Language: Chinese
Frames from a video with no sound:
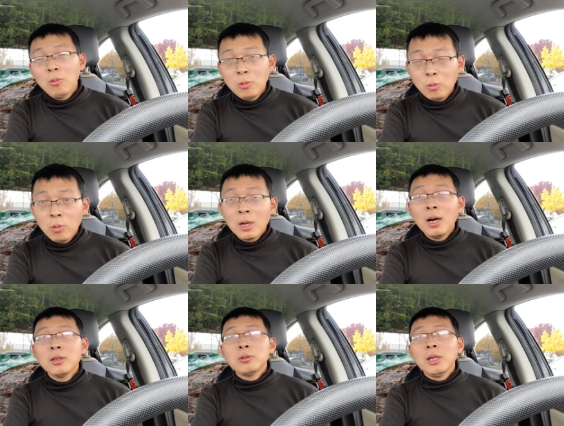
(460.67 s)
我
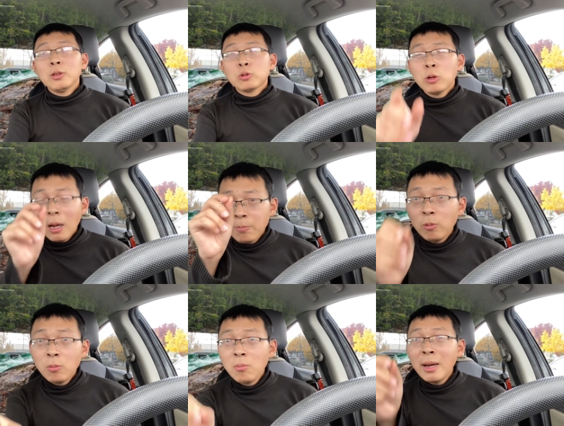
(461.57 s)
告诉你，川
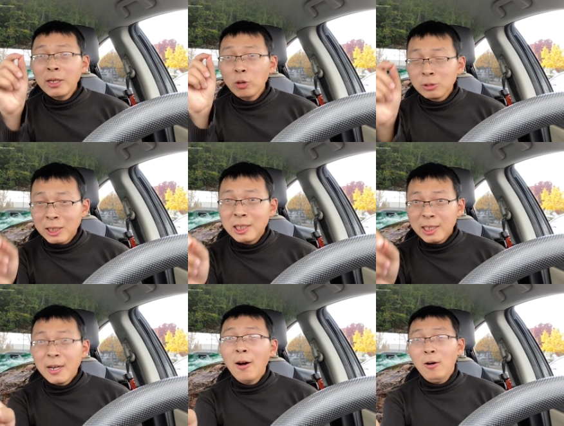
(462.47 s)
普没有
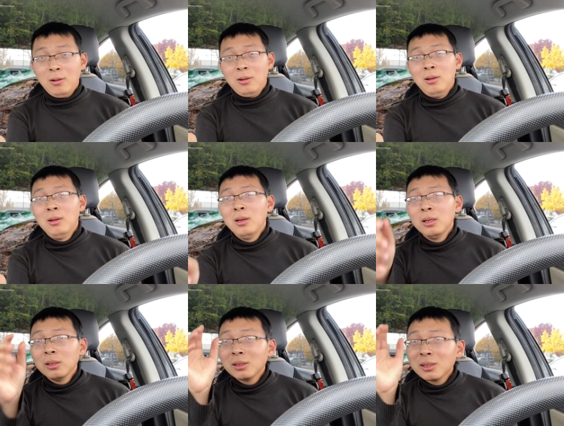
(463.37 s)
提告
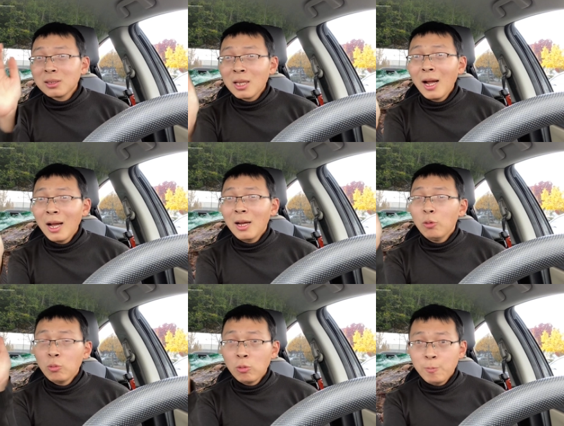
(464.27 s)
他
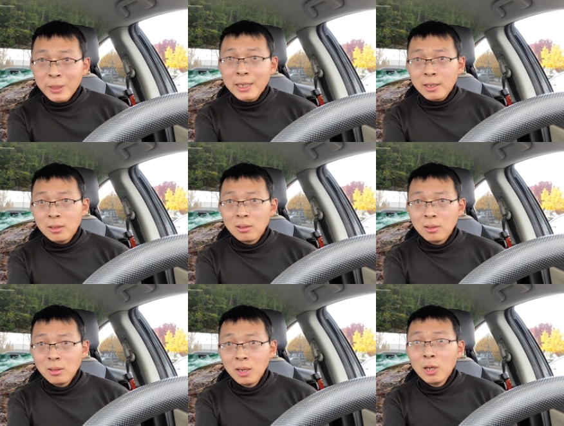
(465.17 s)
舞弊，
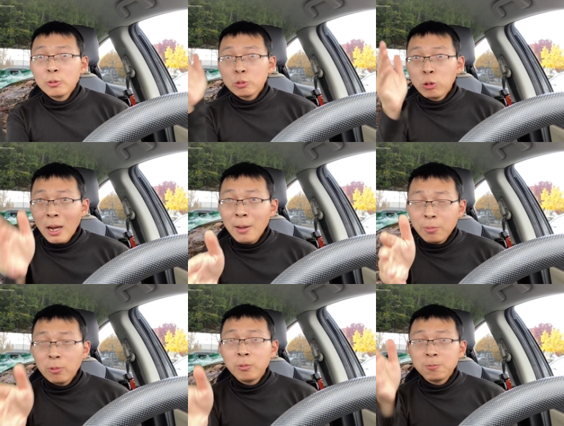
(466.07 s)
川
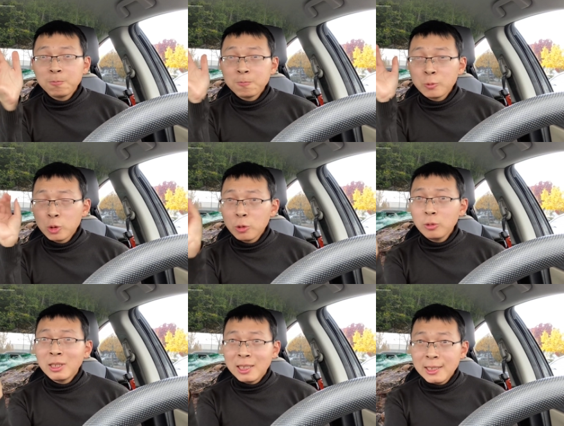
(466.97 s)
普去
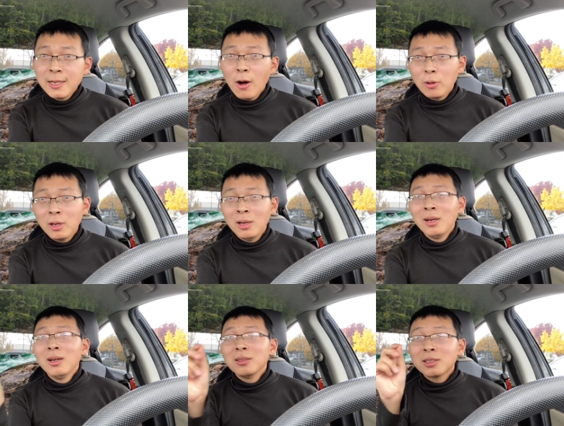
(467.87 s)
提告了，
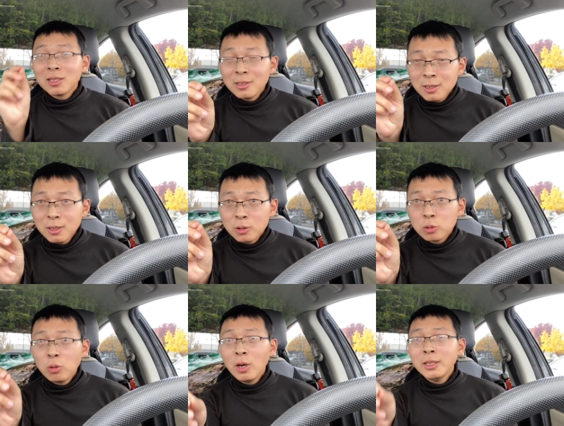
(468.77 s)
只是
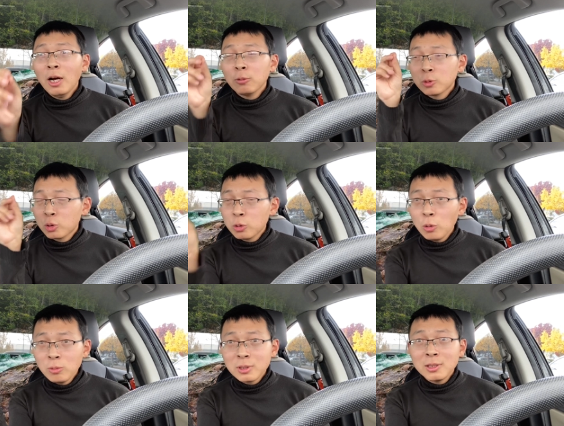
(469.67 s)
说要
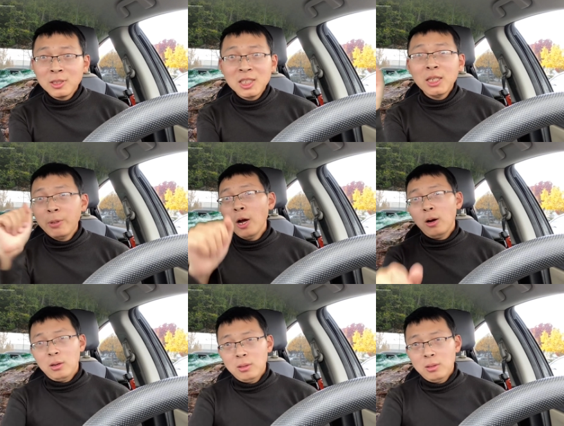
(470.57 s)
终止计票，